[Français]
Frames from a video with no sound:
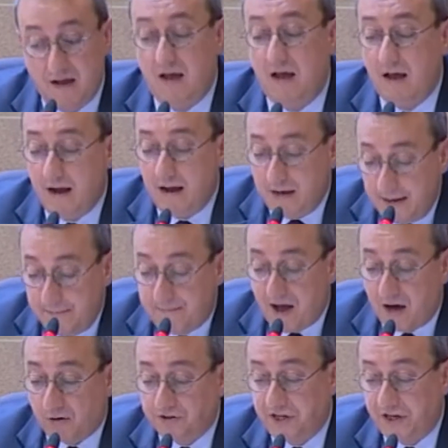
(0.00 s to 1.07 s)
Les parents et
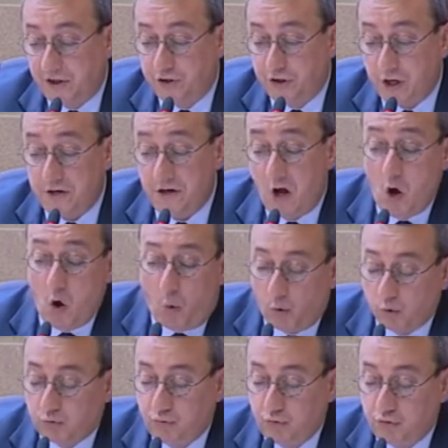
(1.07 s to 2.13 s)
les jeunes ont
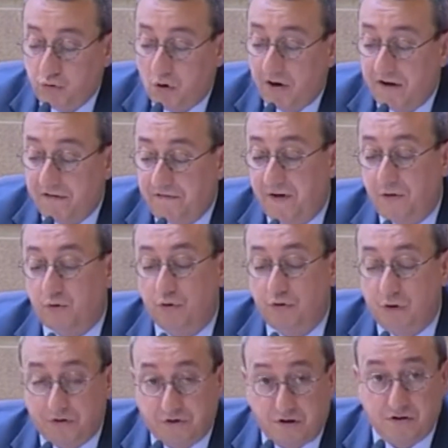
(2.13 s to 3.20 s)
toujours en effet trop
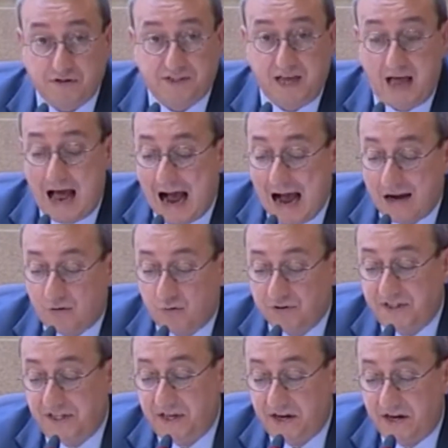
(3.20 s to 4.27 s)
tendance à
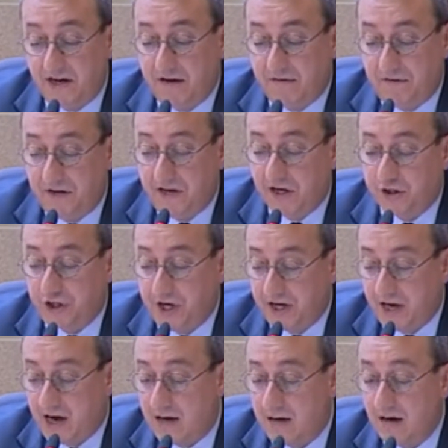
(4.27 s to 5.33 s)
considérer les filières générales
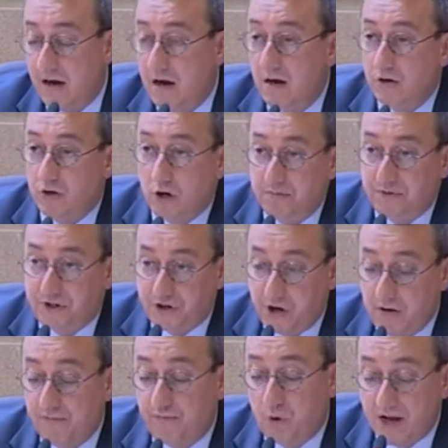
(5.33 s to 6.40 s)
comme seule
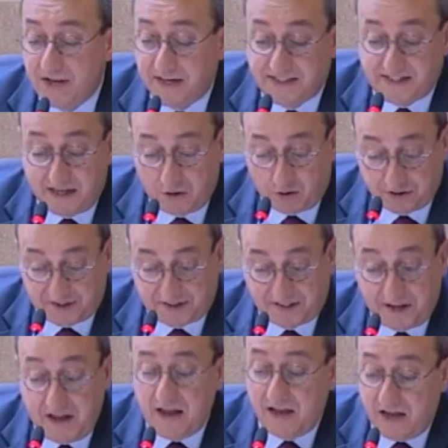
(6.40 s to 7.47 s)
voie d'excellence.
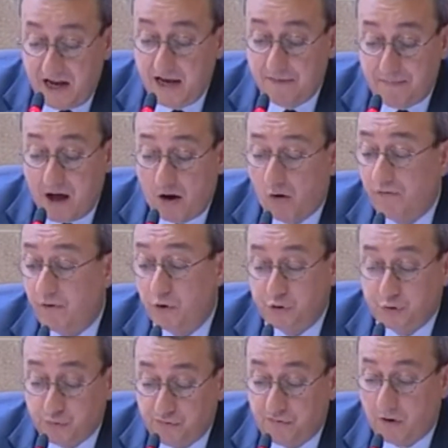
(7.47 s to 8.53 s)
Et les parents veulent
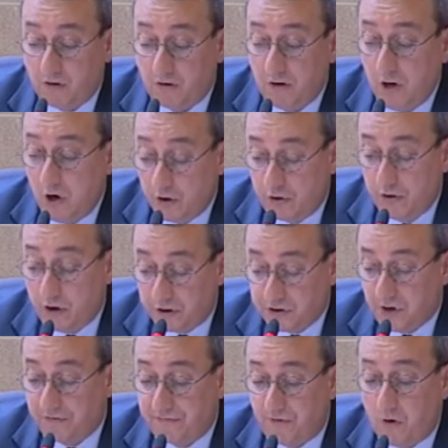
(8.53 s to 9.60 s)
souvent que leurs
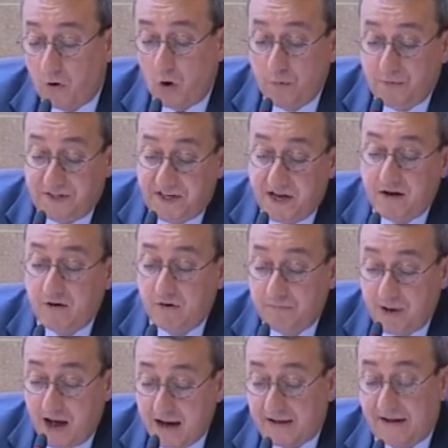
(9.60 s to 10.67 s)
enfants obtiennent le
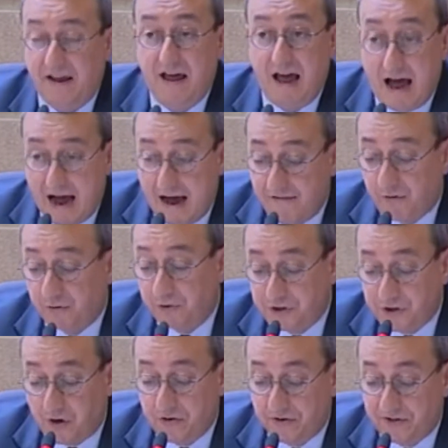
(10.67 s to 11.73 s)
bac avant de
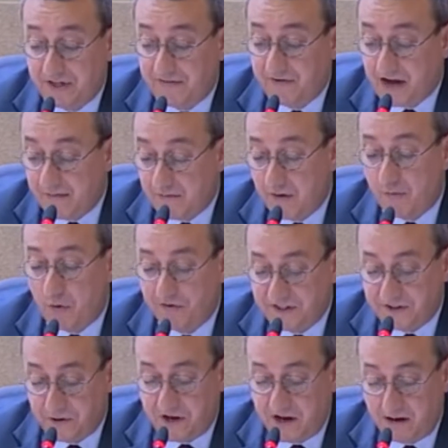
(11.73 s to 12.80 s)
s'orienter vers la voie professionnelle.